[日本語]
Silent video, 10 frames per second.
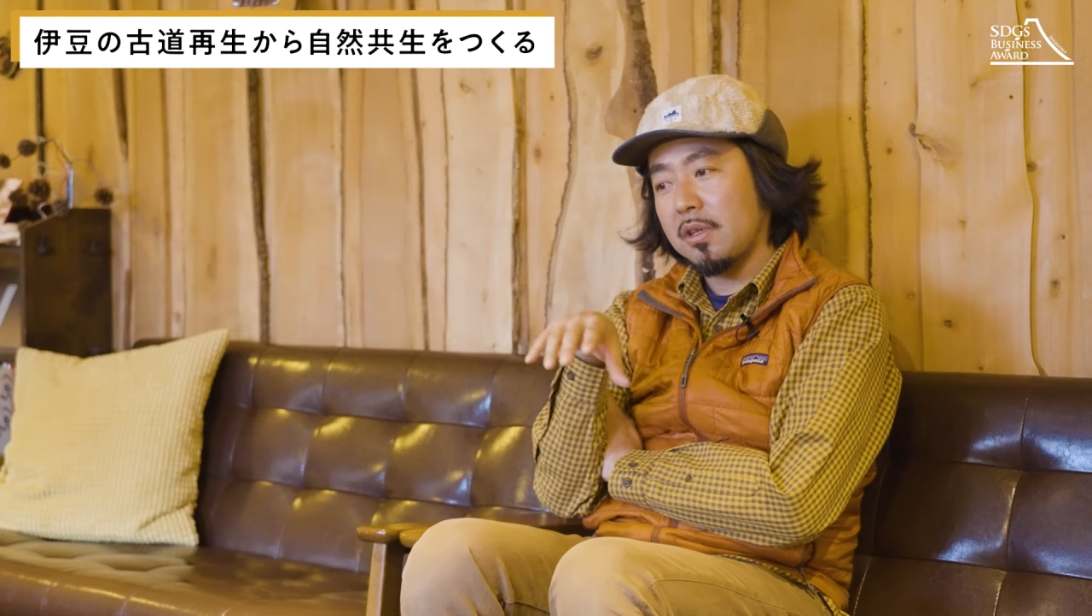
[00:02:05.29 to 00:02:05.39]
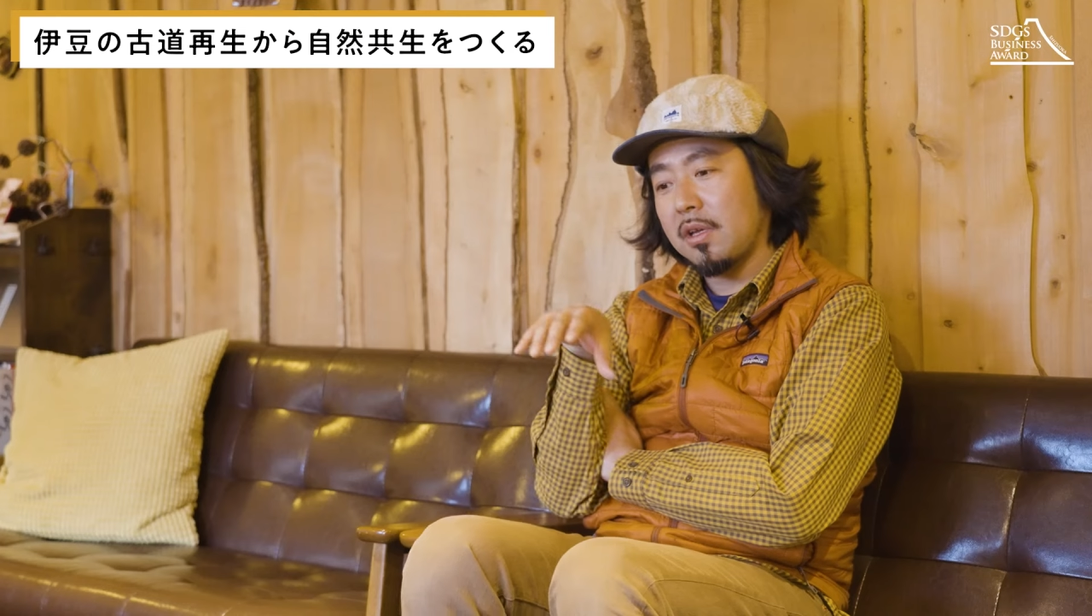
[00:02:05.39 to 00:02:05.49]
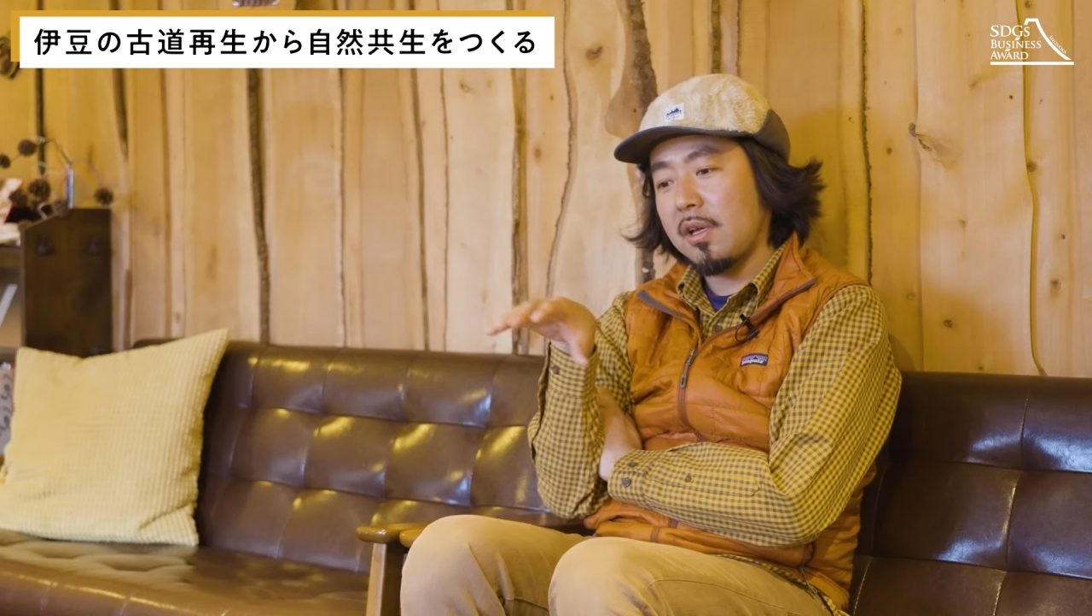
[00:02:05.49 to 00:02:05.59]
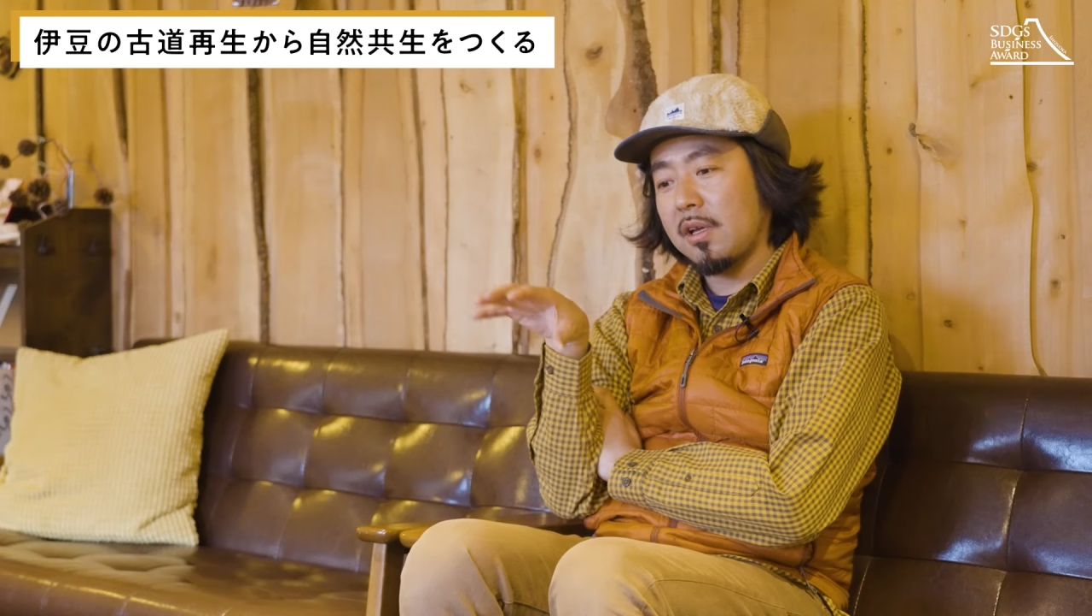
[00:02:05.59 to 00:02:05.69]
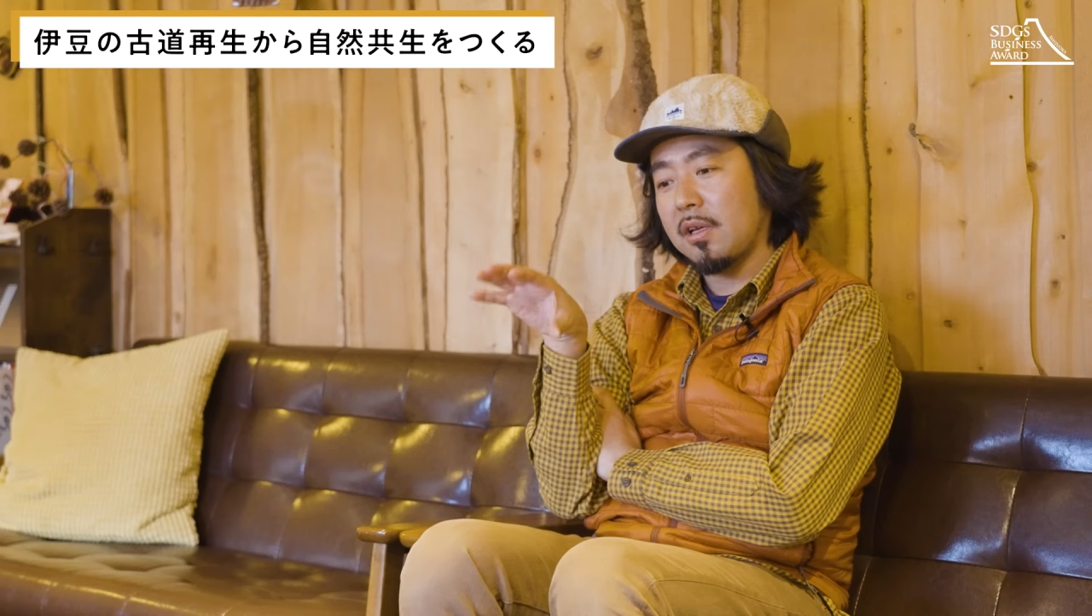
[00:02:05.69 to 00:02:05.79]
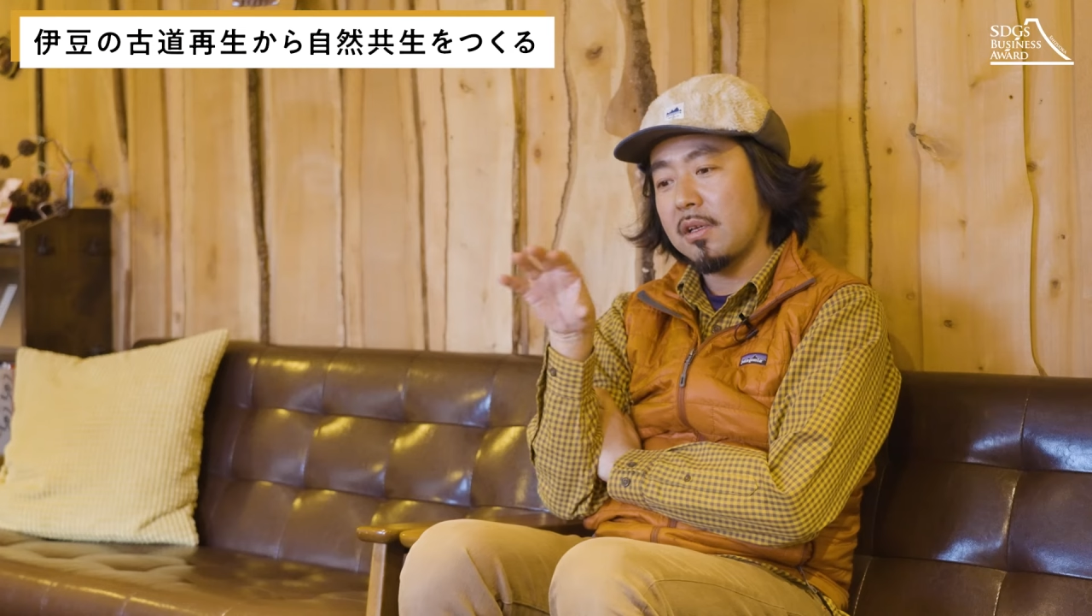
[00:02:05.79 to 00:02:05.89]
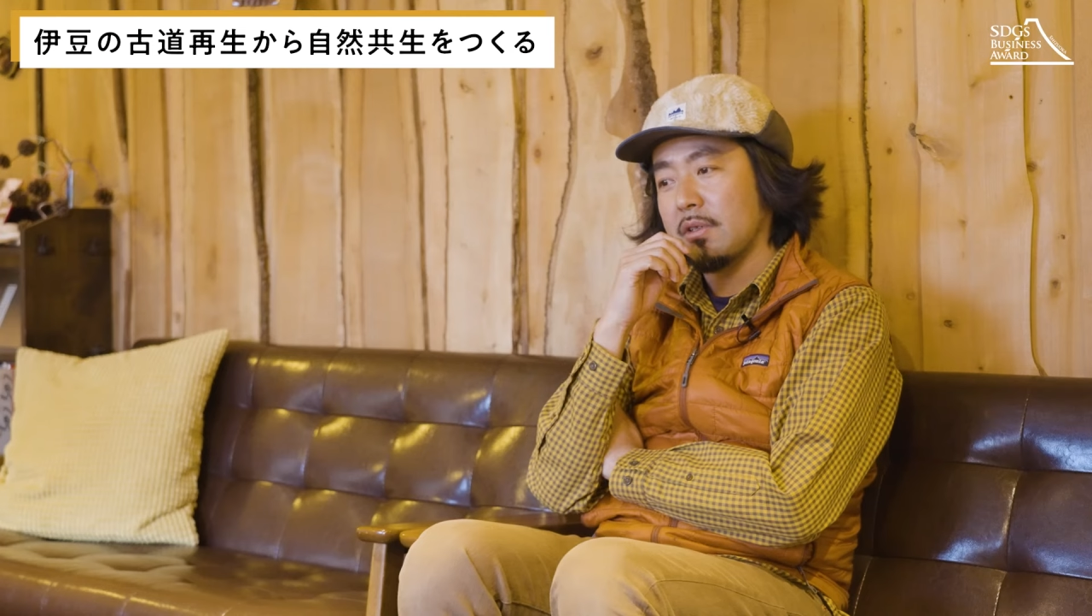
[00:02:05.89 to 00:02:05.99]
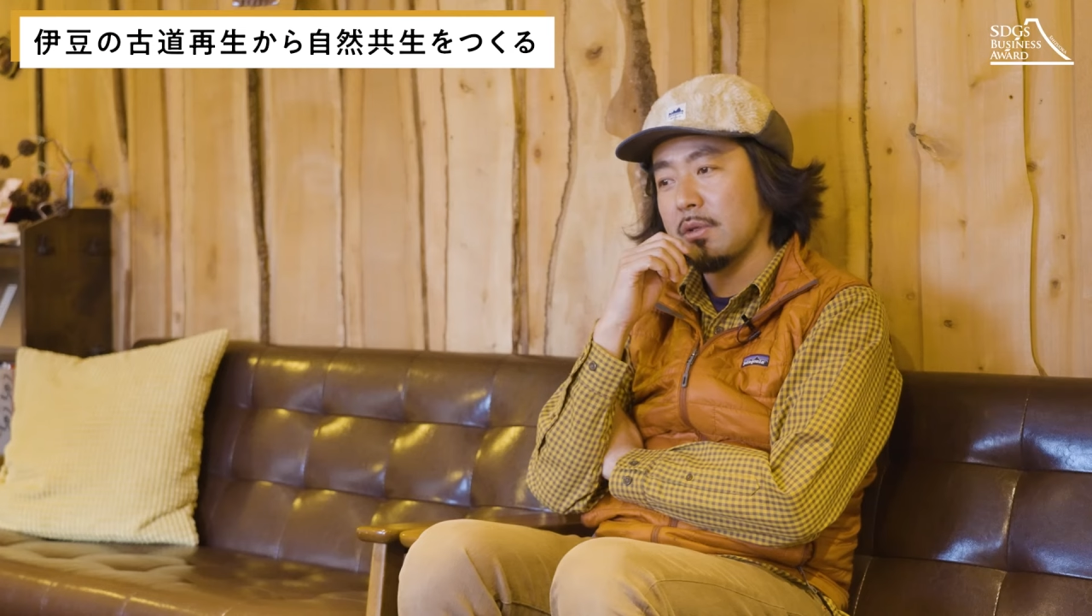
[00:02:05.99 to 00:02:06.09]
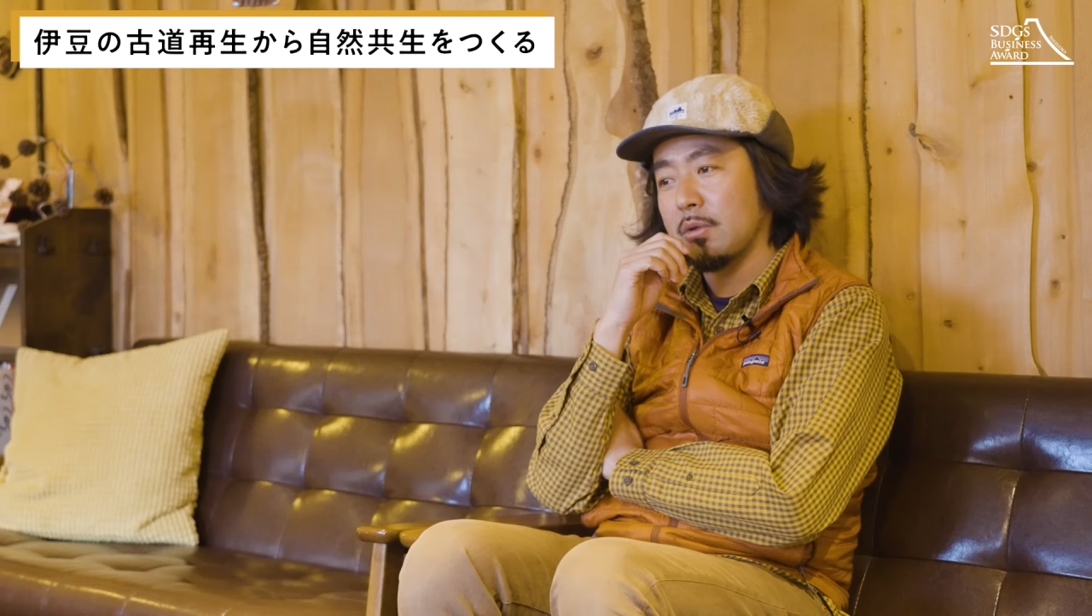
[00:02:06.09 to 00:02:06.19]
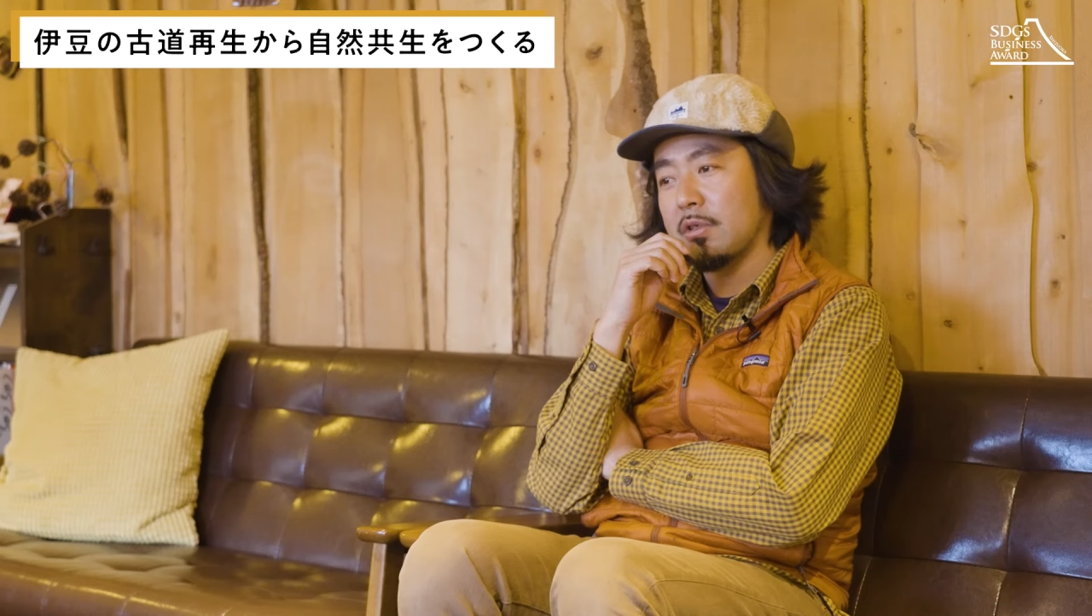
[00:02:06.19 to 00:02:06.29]
て
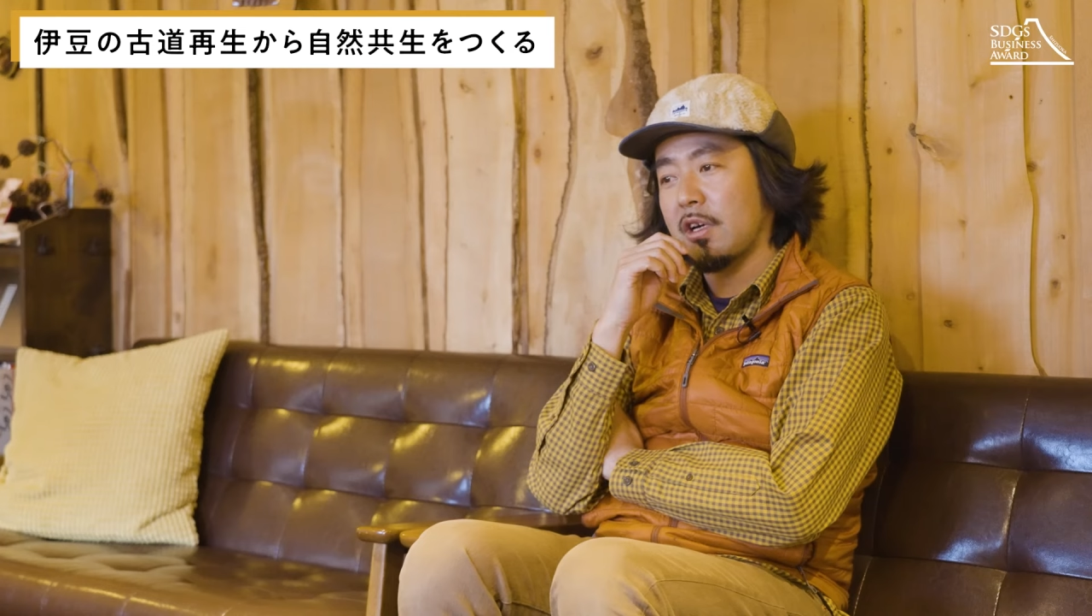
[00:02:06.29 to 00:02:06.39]
ちゃんと